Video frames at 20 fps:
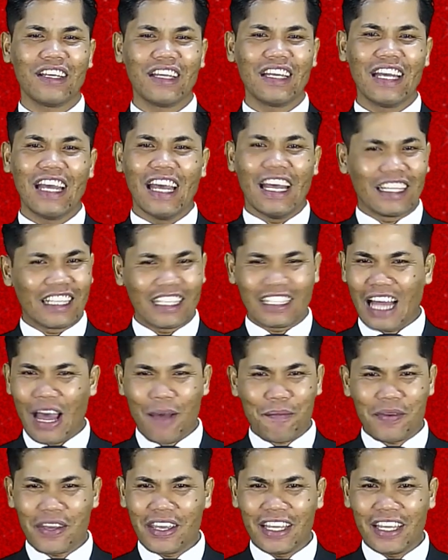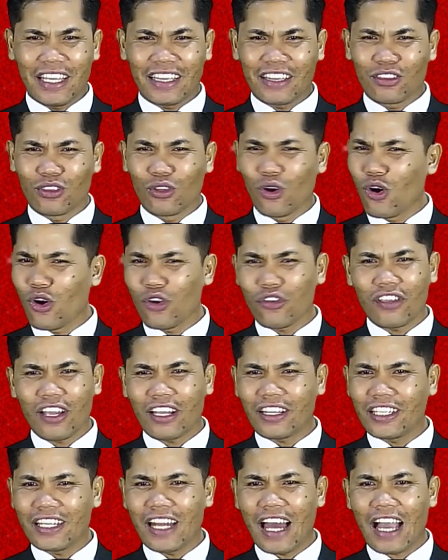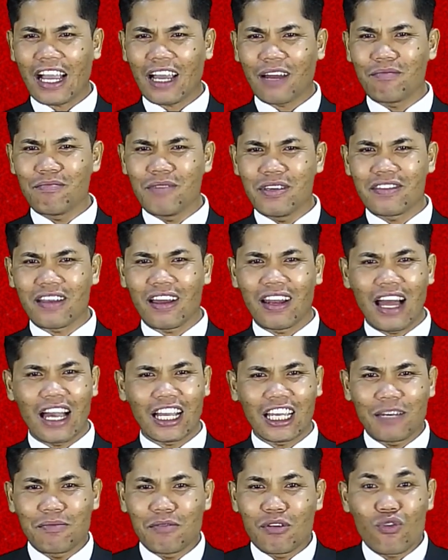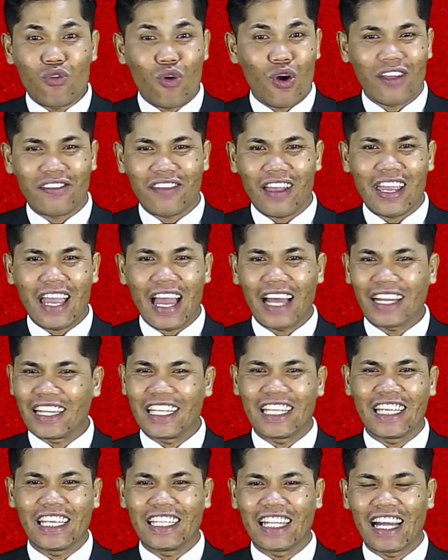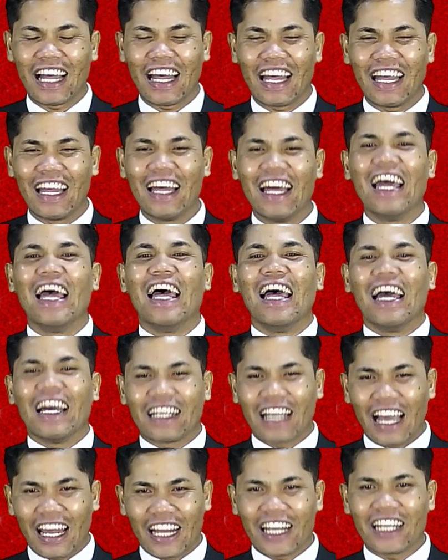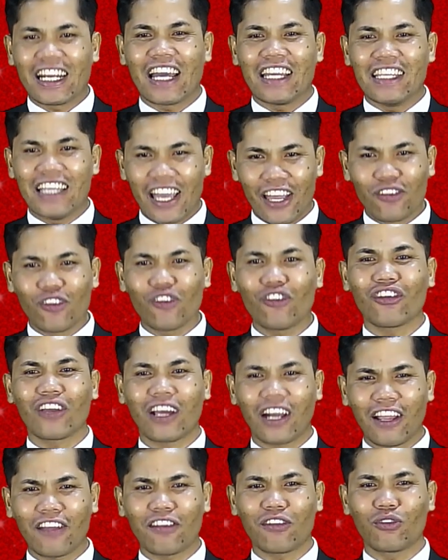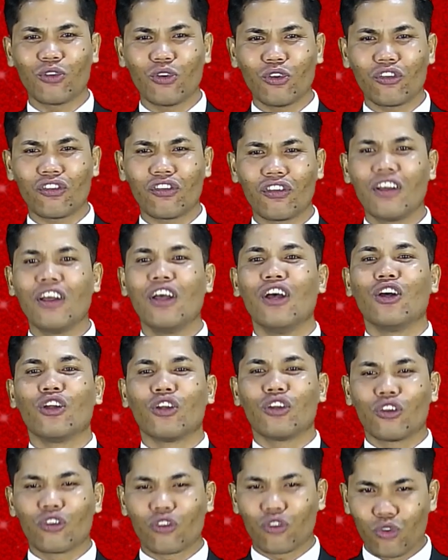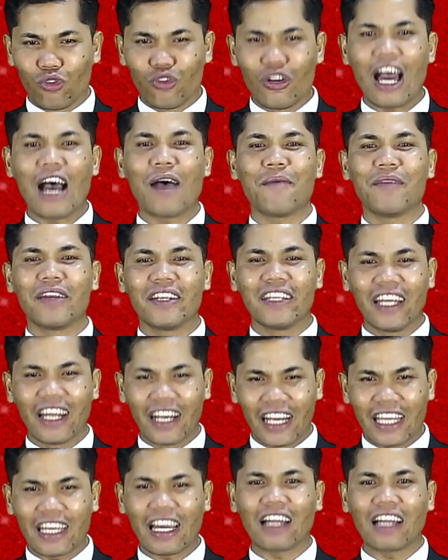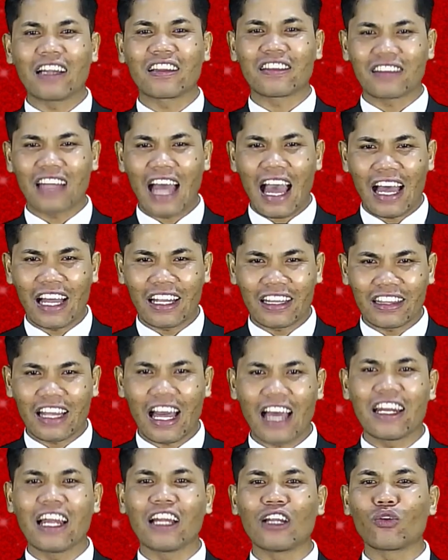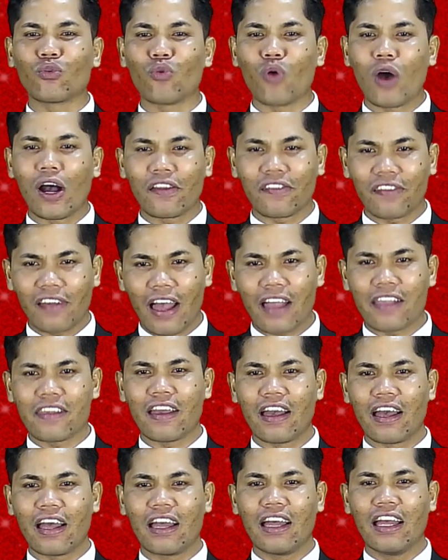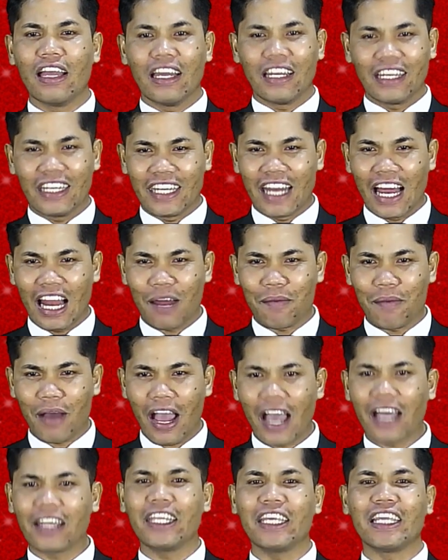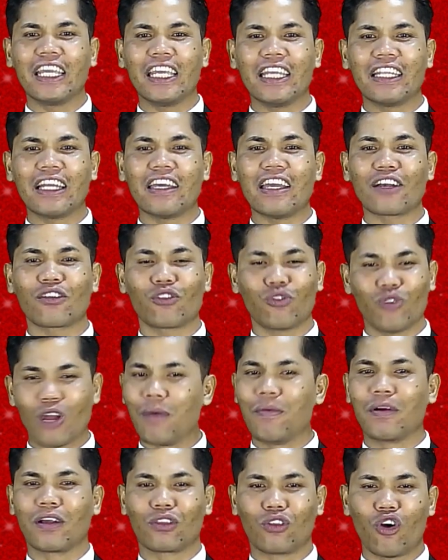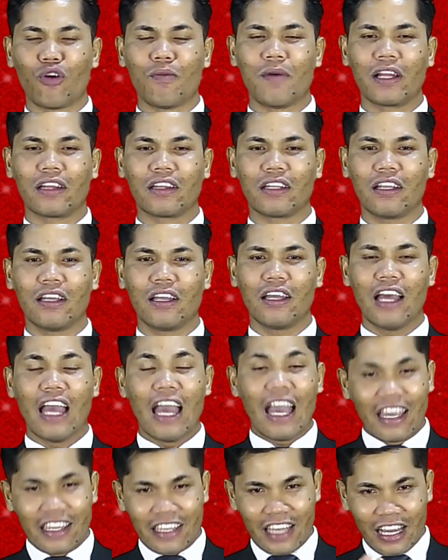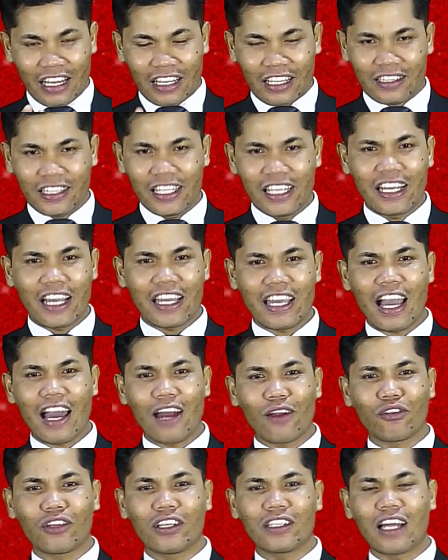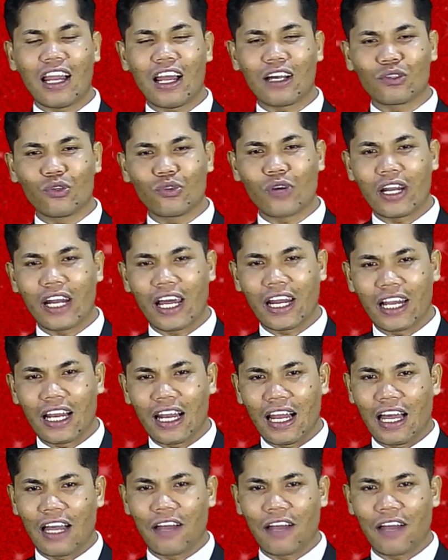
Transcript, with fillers: tetapi dosa tidak akan bisa lagi menguasai hati kita karena Yesus Kristus sudah mendirikan tahta dan kuasanya di dalam hati kita yang sudah bertobat. Yang ketiga yang harus kita lakukan adalah